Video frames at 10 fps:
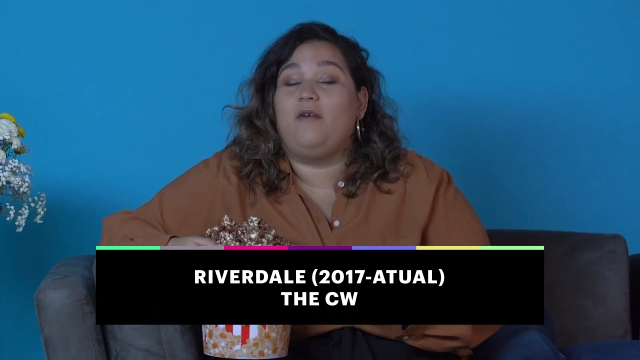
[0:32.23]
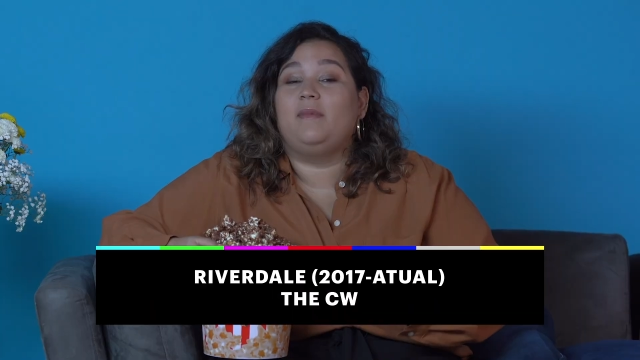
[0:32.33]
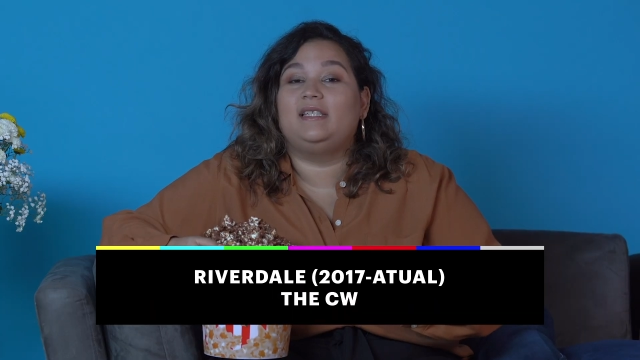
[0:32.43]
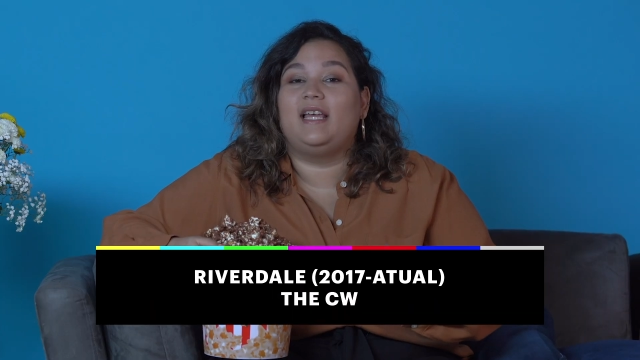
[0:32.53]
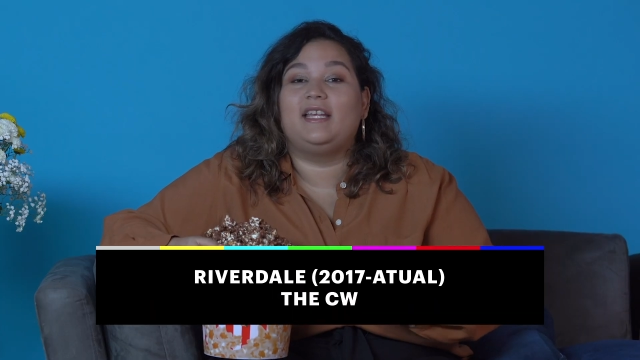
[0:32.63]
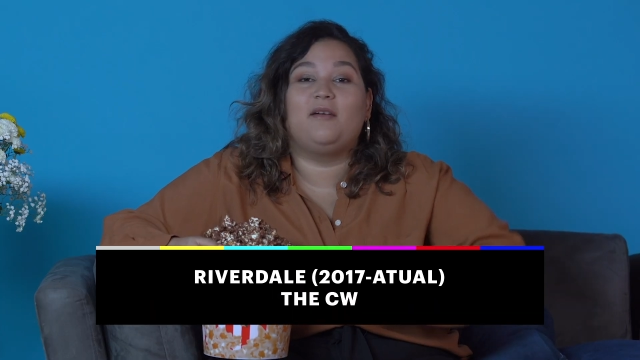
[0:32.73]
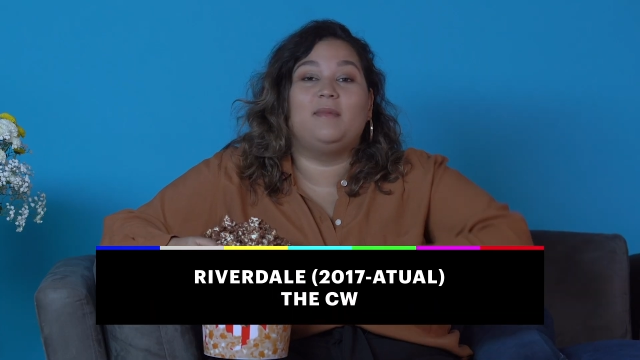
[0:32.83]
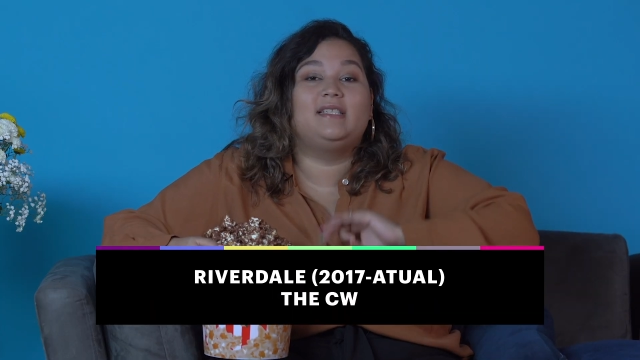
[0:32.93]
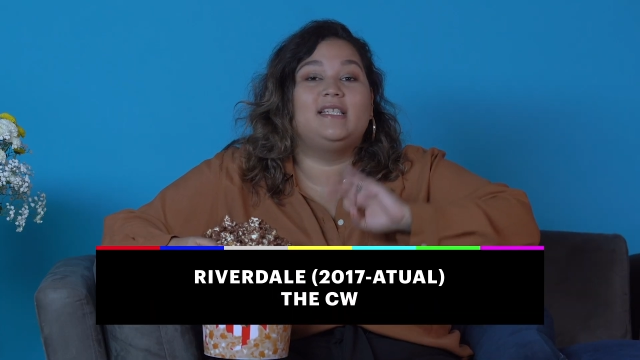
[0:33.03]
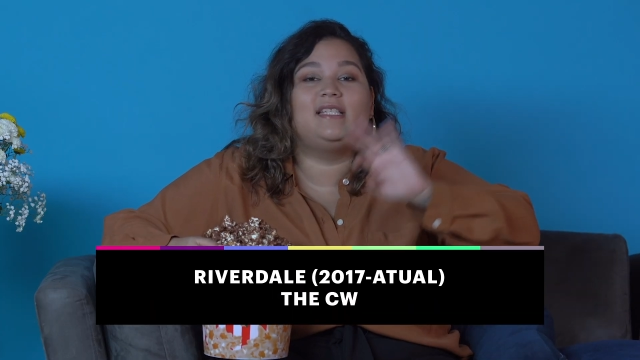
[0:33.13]
É uma série que é
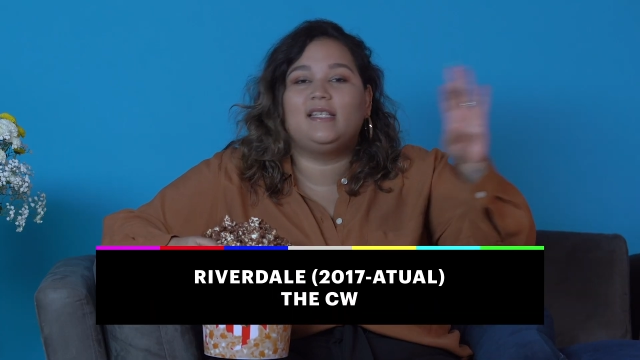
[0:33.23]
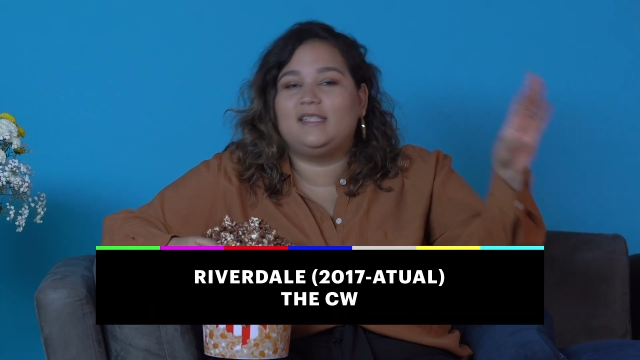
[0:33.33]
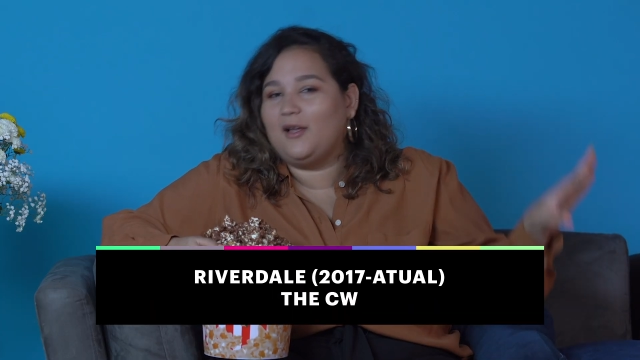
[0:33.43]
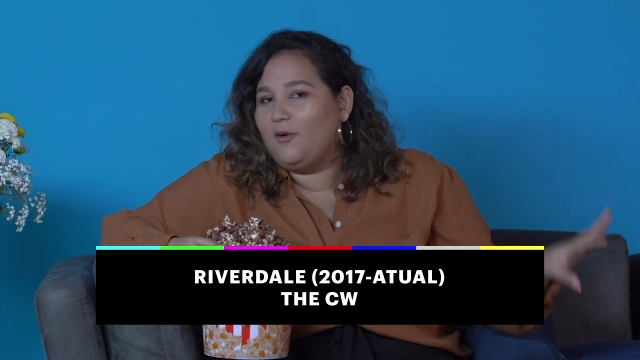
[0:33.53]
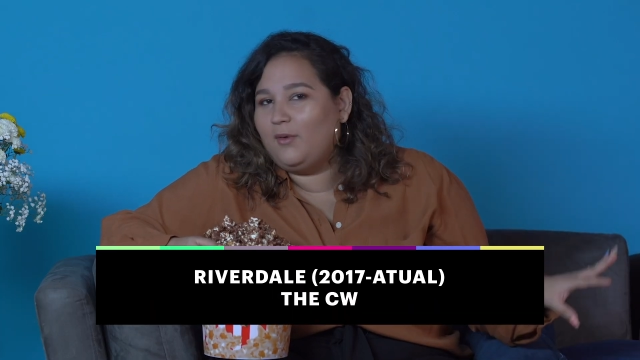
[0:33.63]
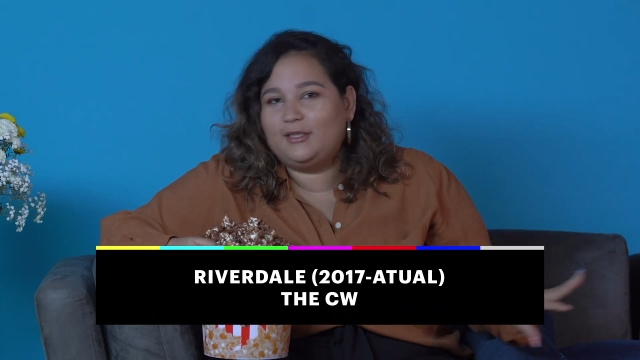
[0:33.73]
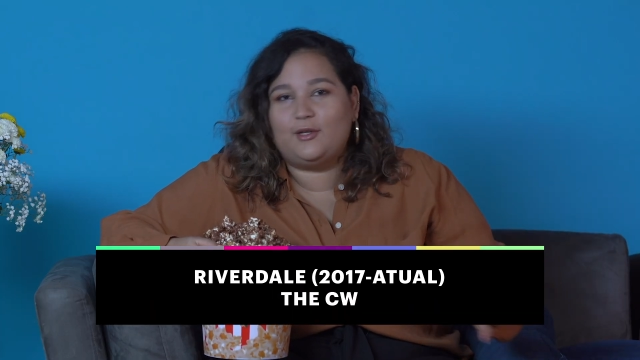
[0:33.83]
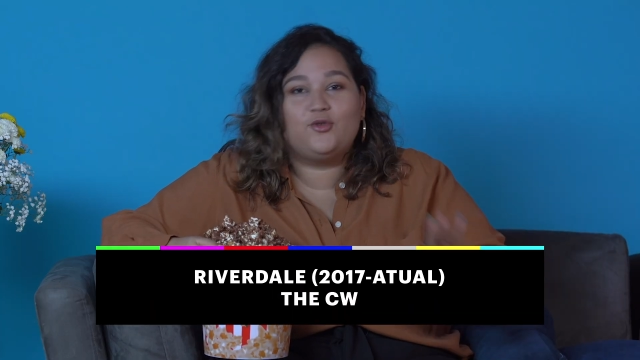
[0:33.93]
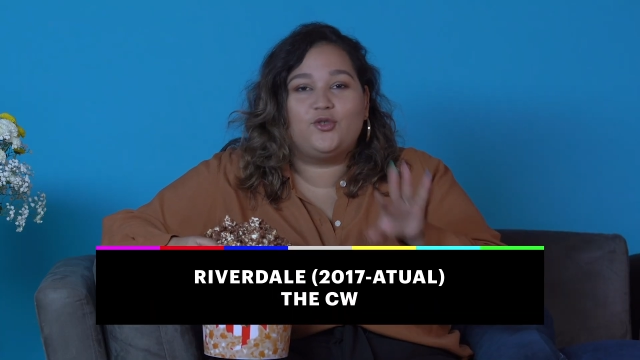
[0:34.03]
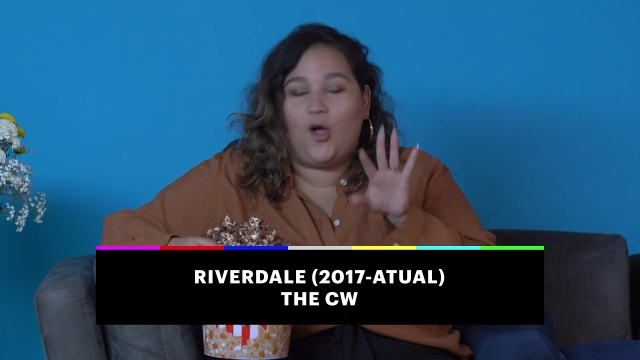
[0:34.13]
uma sensação
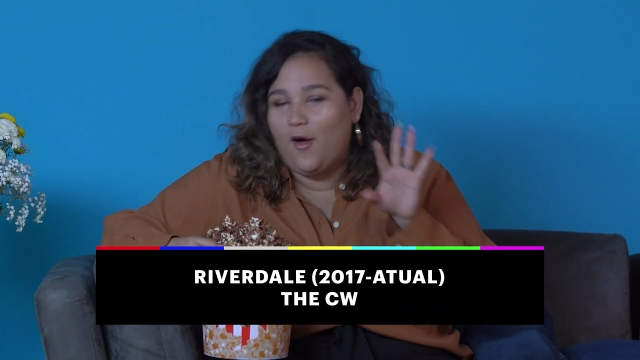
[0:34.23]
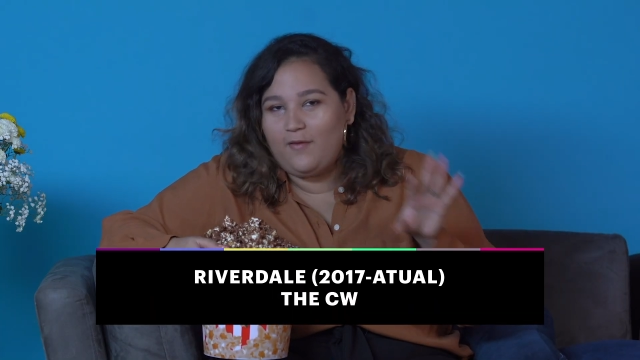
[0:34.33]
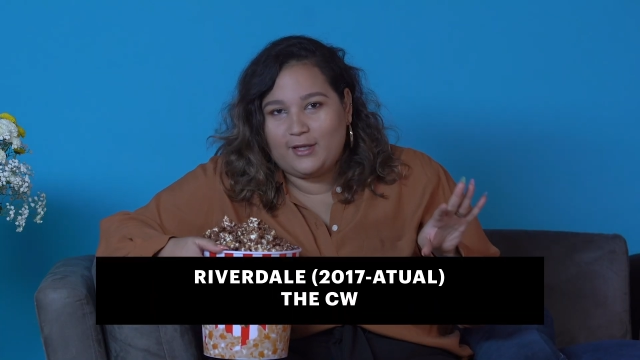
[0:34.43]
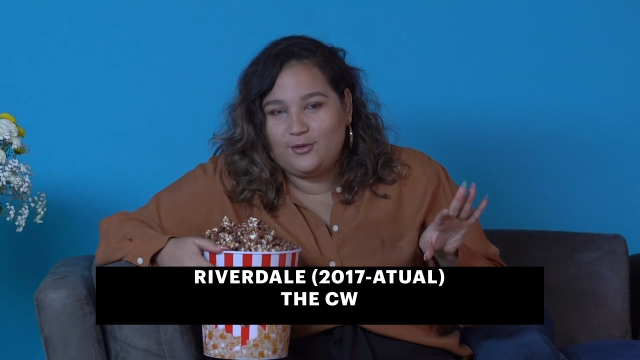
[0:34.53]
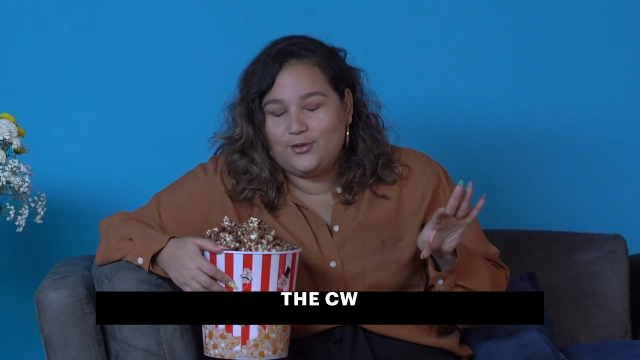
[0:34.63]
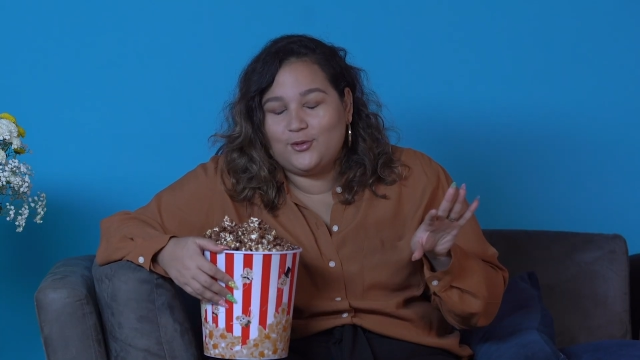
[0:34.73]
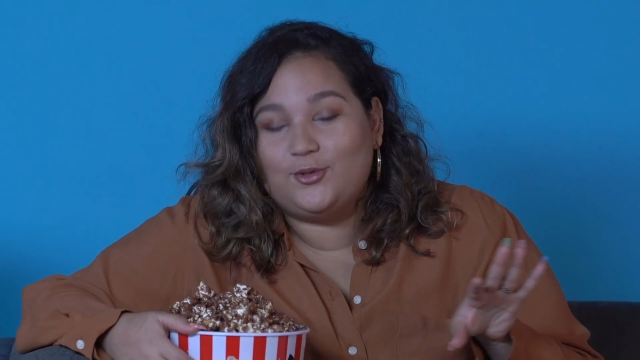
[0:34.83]
entre os jovens,